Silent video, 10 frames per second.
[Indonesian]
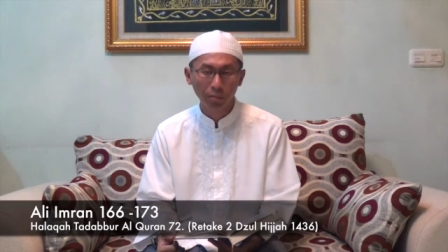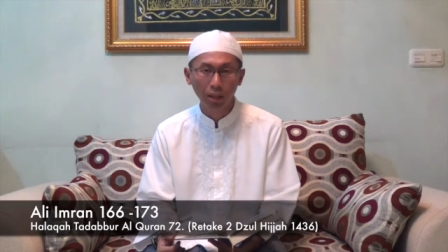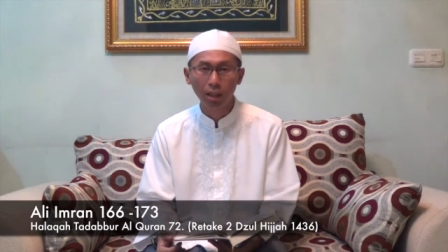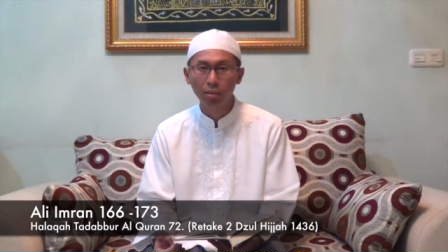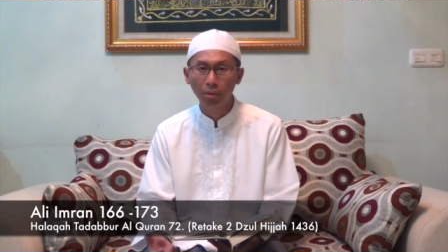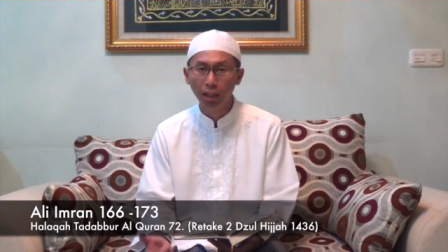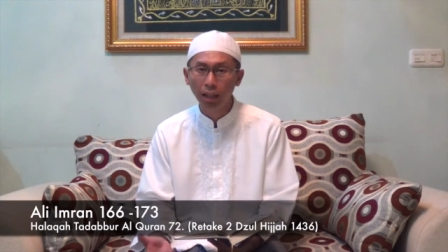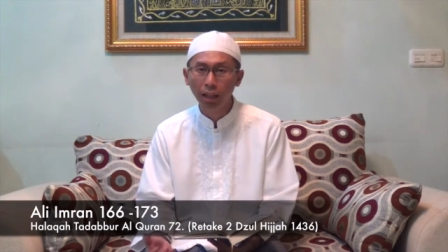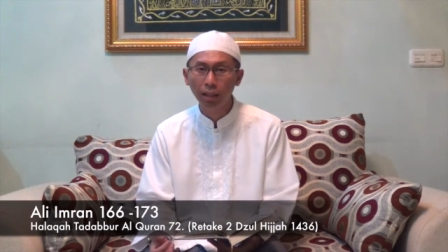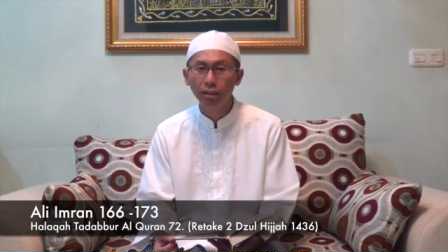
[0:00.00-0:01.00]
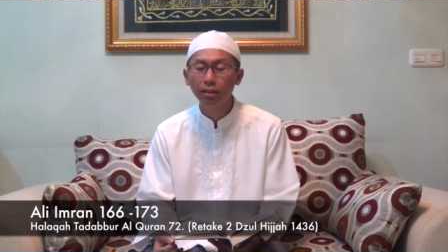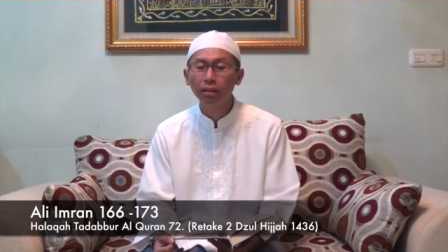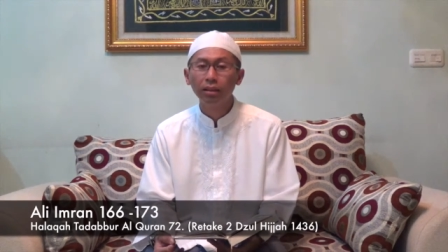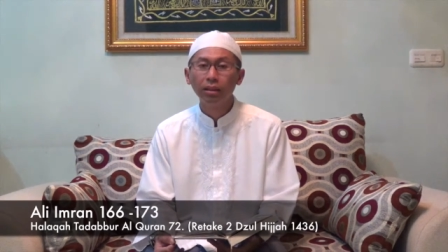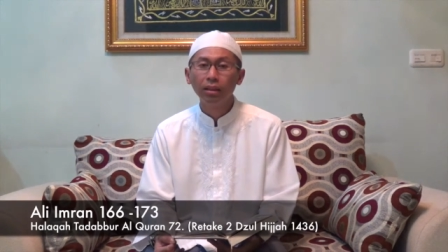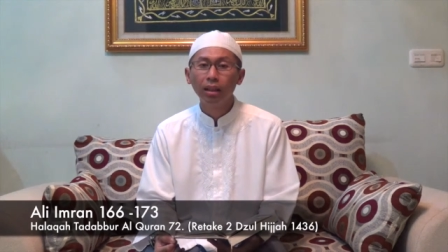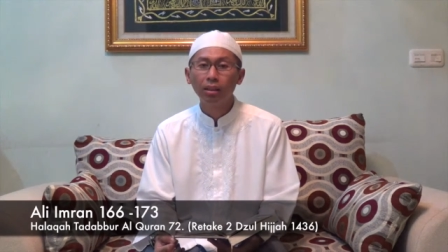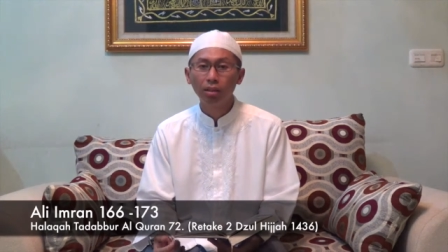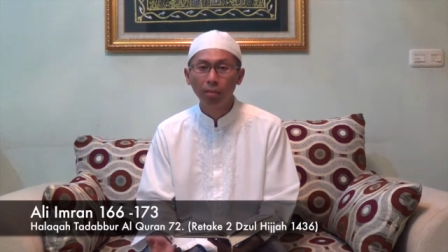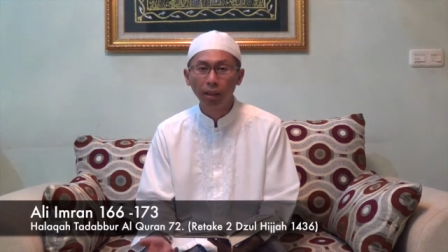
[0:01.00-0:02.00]
Maka kemenangan,
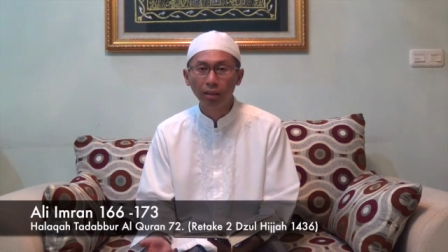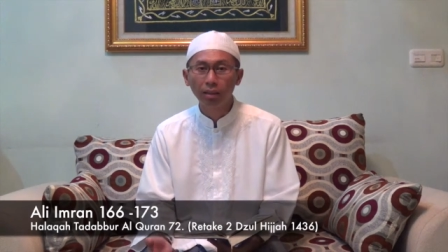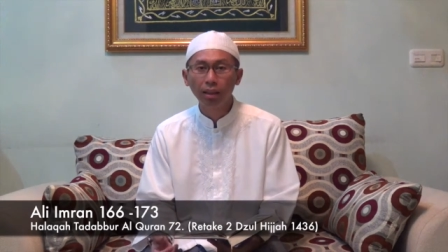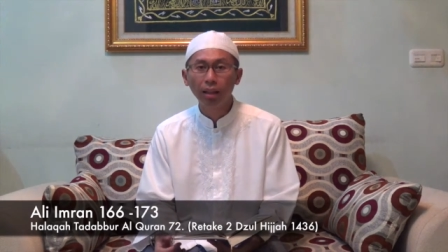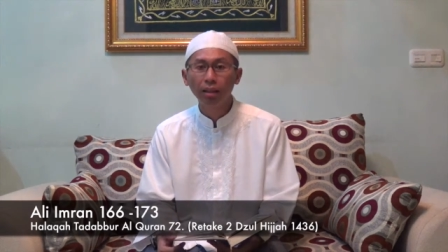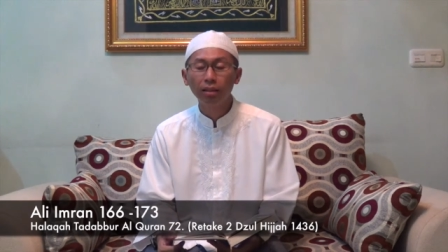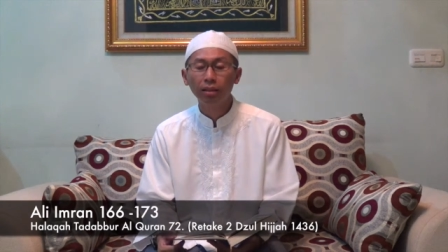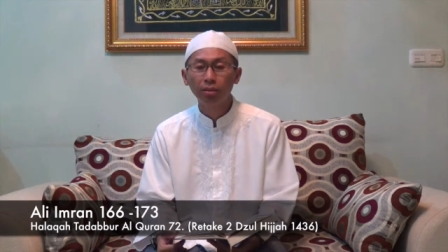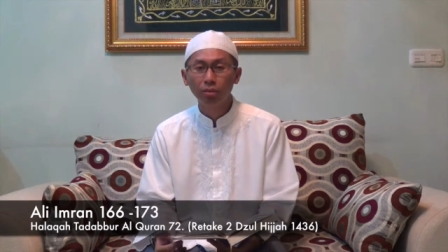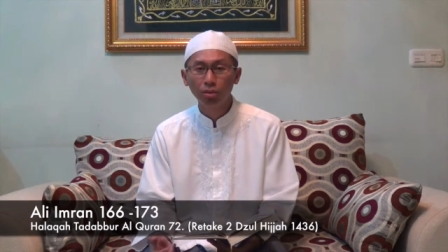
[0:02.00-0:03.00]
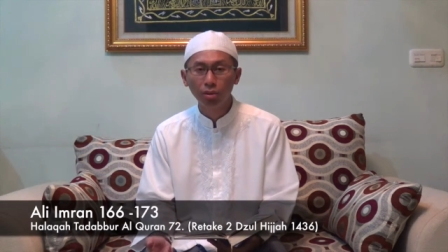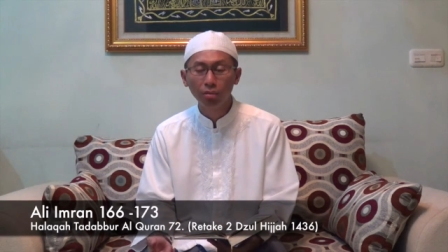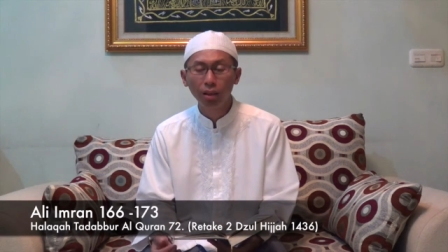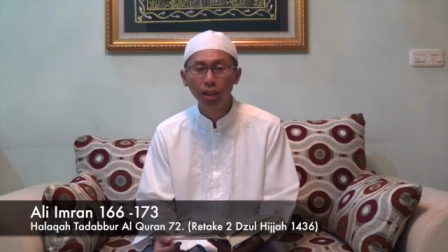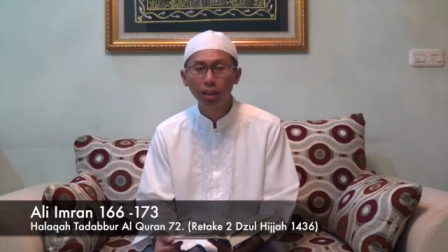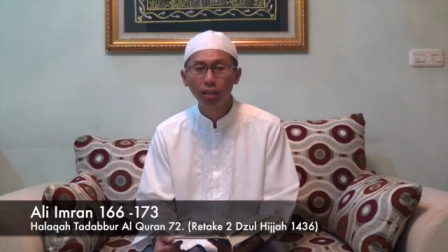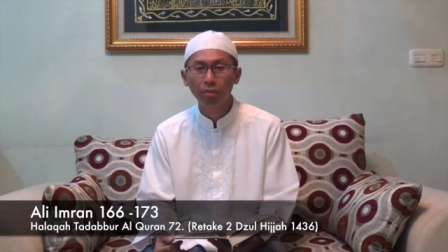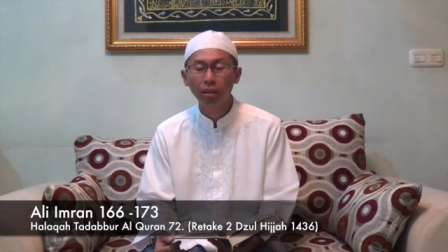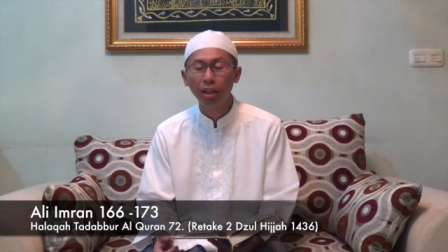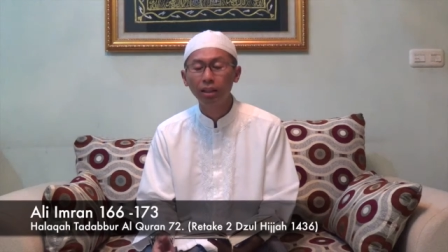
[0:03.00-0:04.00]
kematian, musibah
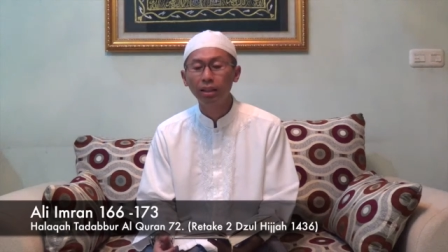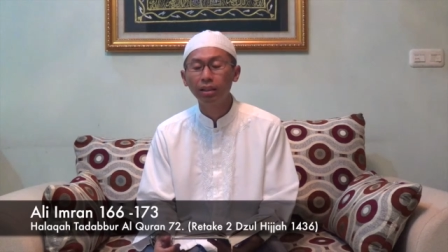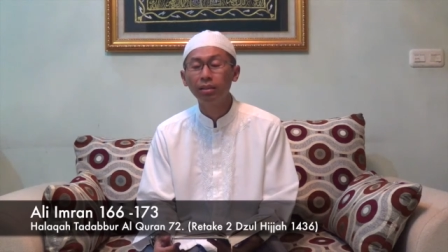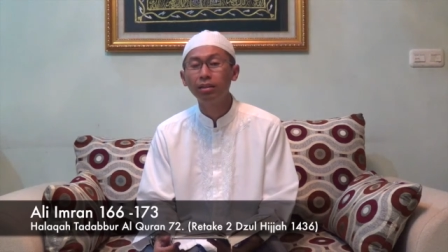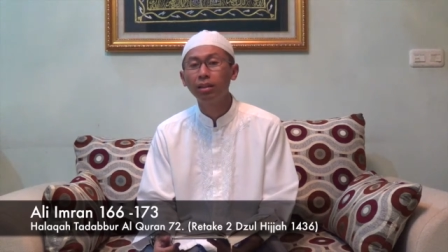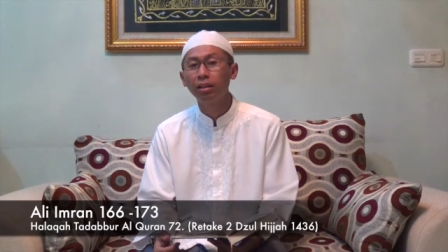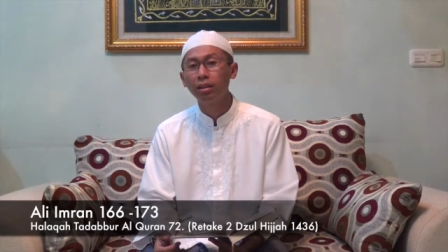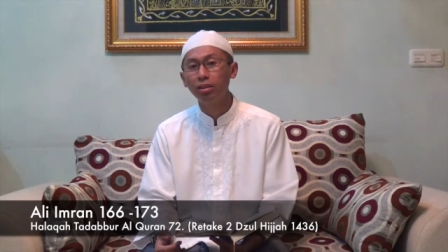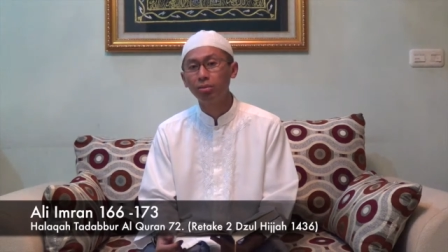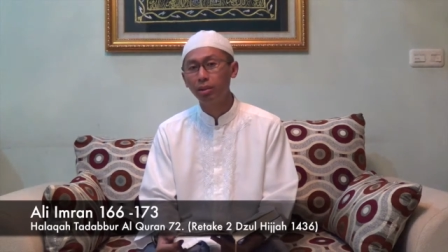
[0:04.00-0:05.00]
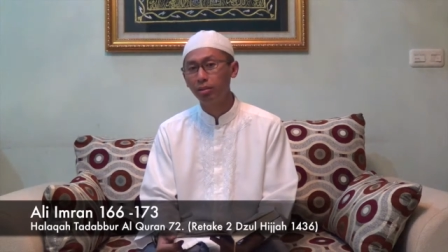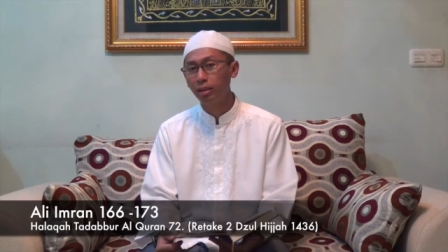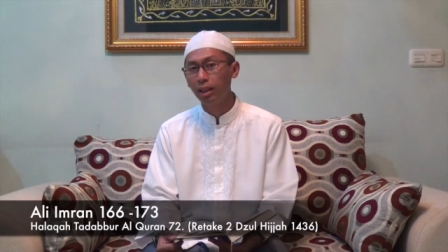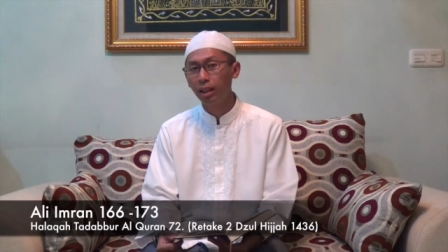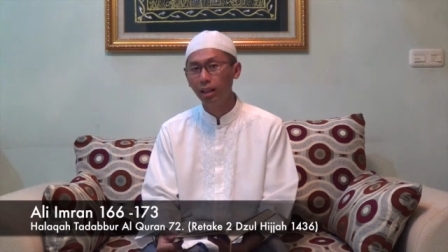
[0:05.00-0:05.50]
maka dengan izin Allah swt.